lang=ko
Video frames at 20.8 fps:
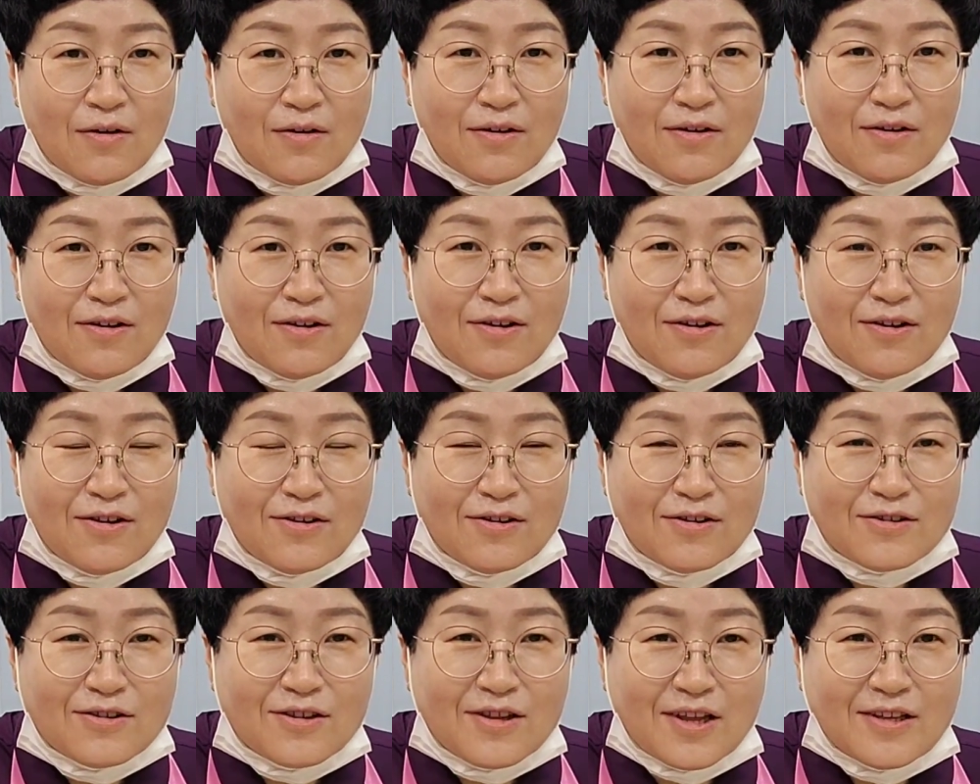
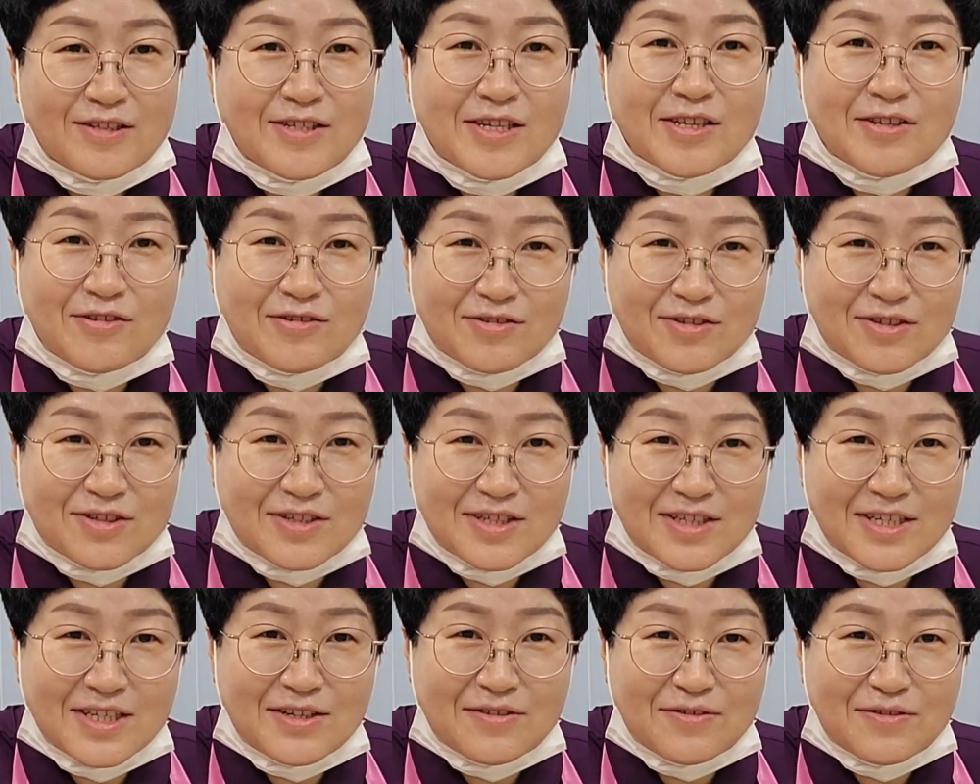어, 된장국도
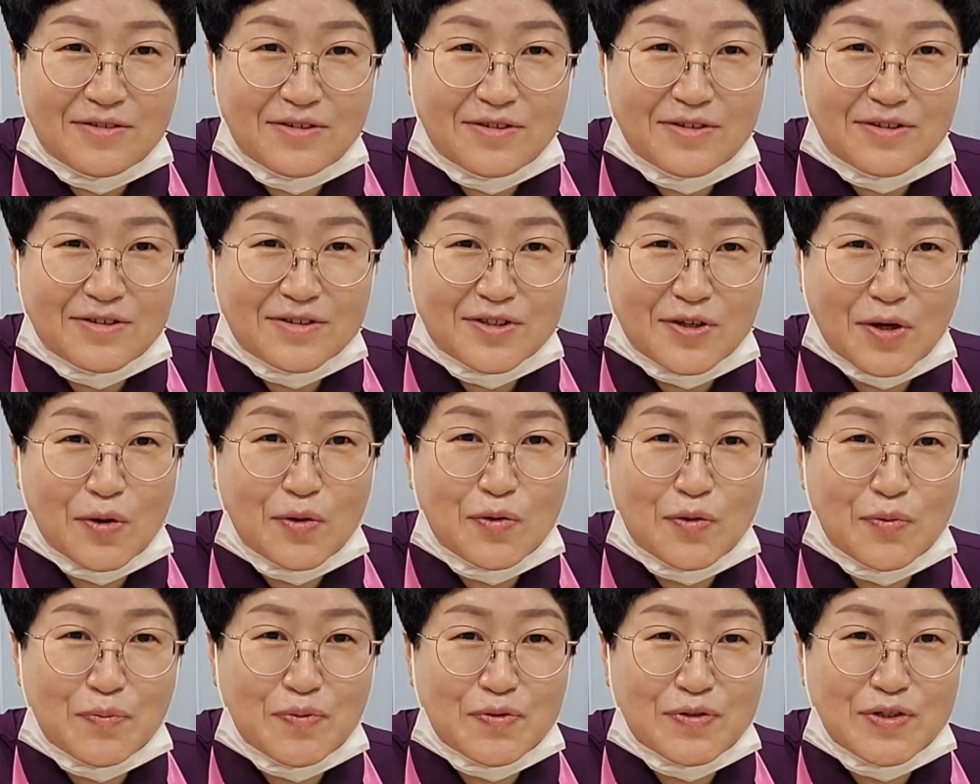끓이고
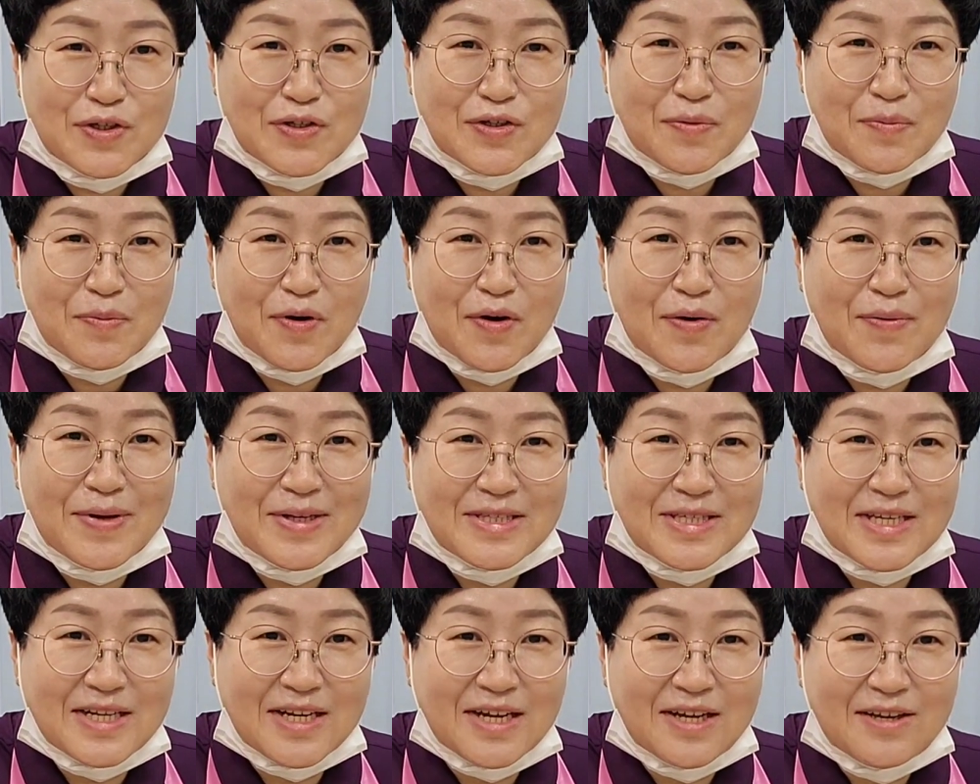전도 부쳐서
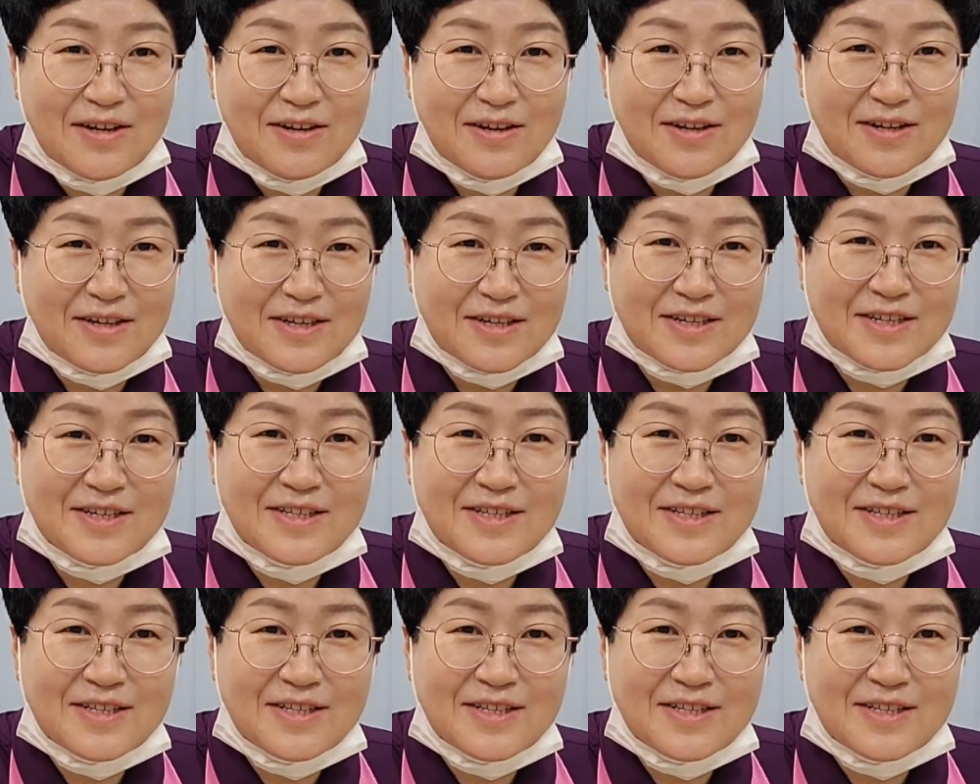먹어봤잖아요.